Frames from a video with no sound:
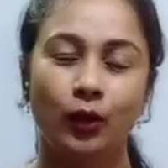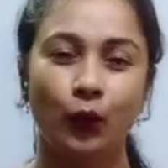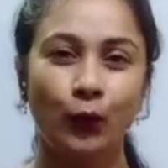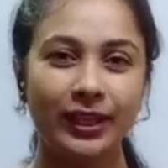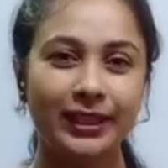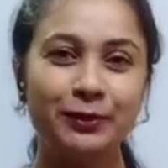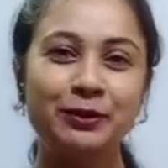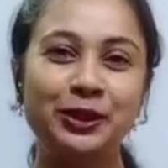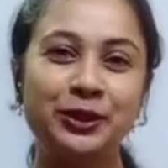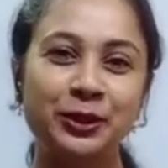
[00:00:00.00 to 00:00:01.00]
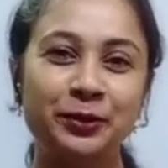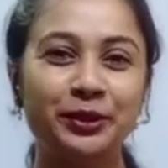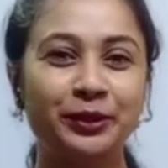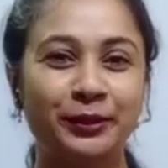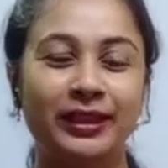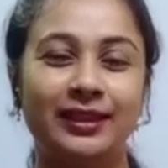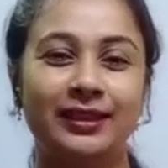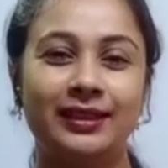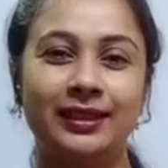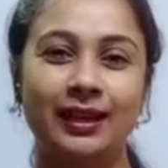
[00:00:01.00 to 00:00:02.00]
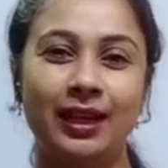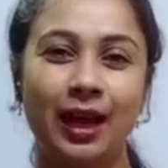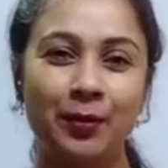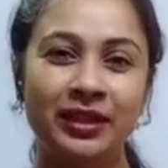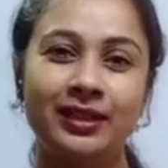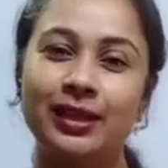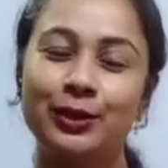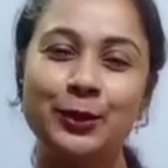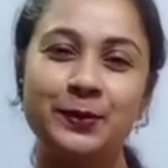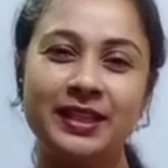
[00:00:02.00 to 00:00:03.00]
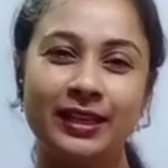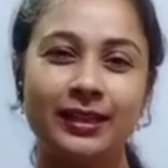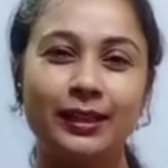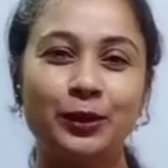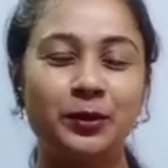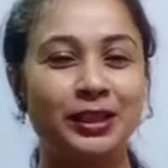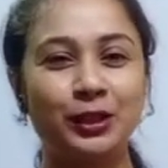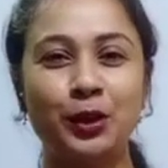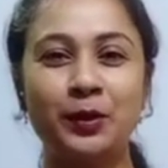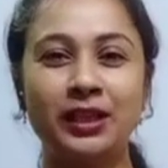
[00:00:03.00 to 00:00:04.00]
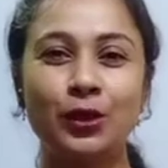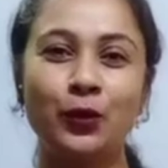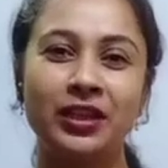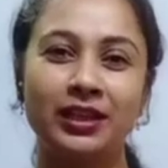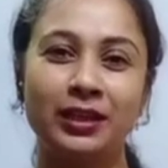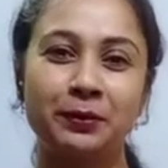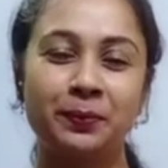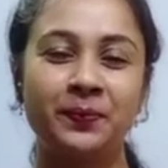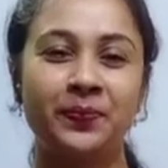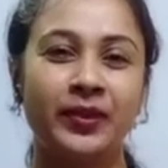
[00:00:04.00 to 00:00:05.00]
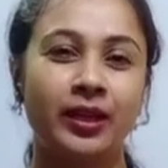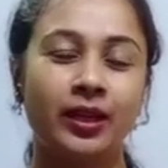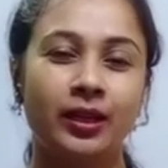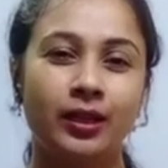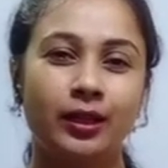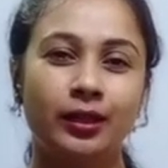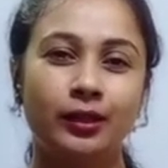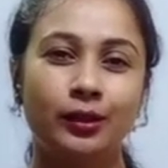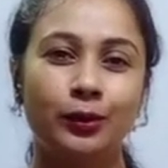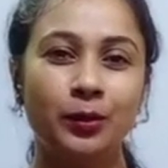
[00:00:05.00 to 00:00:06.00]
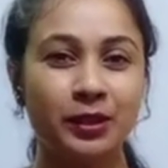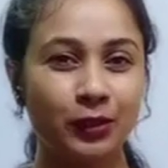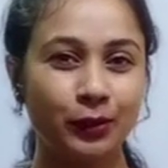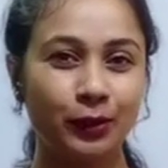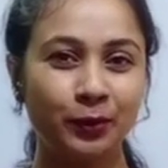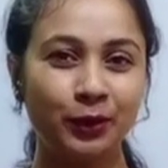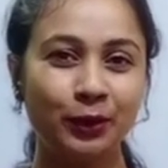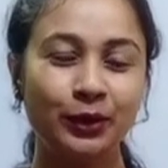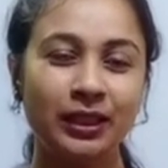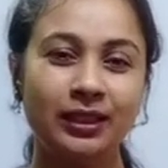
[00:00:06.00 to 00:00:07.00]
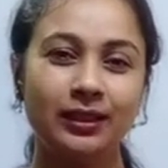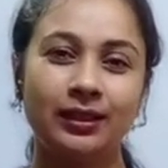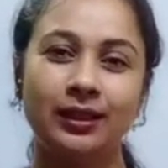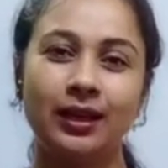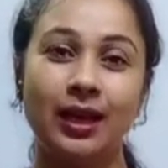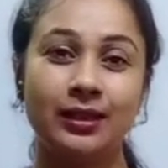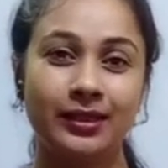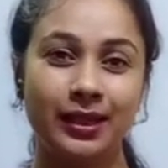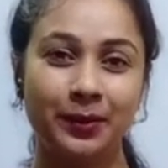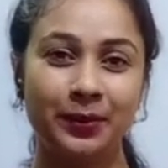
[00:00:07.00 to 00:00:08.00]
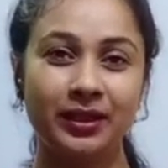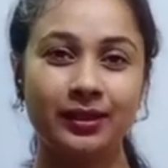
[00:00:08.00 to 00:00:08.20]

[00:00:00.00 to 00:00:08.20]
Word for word: ওয়েলকাম ছোট্ট বন্ধুরা আমার রেনড্রপ চ্যানেলে তোমাদের সবাইকে ওয়েলকাম তো আমার ছোট্ট বন্ধুরা আজকে আমরা